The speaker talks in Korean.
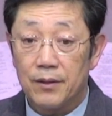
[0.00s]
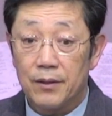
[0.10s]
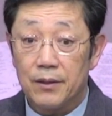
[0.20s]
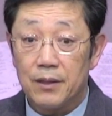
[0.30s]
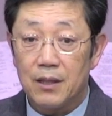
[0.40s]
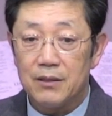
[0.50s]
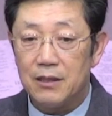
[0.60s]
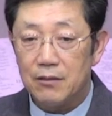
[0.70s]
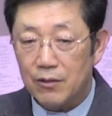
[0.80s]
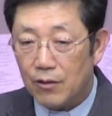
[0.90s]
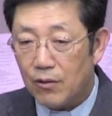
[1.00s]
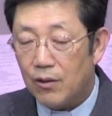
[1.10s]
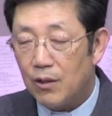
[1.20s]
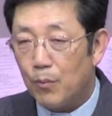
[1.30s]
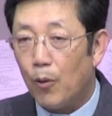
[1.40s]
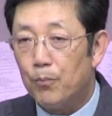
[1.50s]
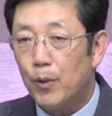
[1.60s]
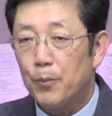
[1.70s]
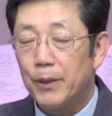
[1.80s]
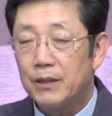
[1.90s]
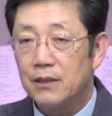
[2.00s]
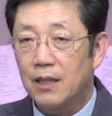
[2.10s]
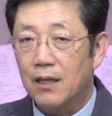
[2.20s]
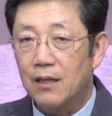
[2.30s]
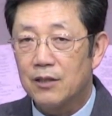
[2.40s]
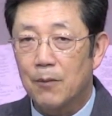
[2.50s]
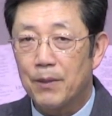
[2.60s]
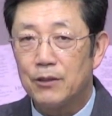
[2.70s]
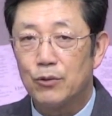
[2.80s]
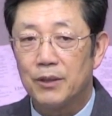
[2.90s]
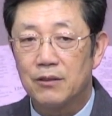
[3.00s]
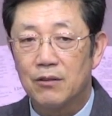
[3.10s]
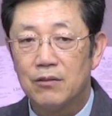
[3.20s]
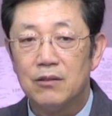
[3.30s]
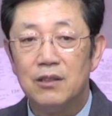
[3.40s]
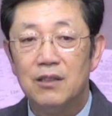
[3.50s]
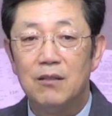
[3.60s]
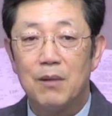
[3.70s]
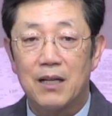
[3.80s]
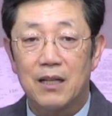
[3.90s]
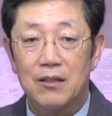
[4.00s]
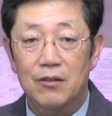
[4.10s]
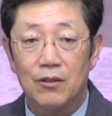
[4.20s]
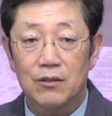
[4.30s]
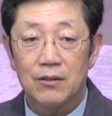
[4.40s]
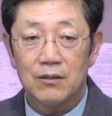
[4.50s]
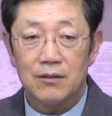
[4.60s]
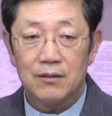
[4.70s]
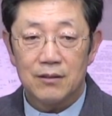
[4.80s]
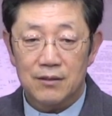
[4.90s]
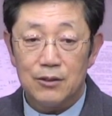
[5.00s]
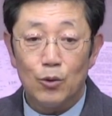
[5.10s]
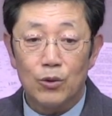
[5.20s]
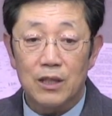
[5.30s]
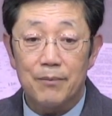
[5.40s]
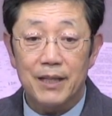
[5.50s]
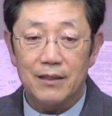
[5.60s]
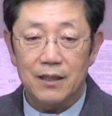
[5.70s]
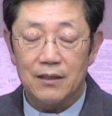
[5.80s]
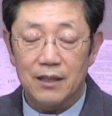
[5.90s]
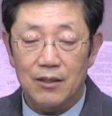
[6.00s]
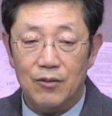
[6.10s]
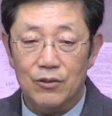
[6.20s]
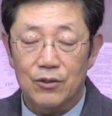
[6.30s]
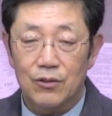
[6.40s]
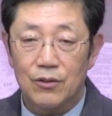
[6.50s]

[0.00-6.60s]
그러니까 예를 들어 범법환자가 재판소에서 의의를 말하는 것 그 용납이 안 된다는 거죠.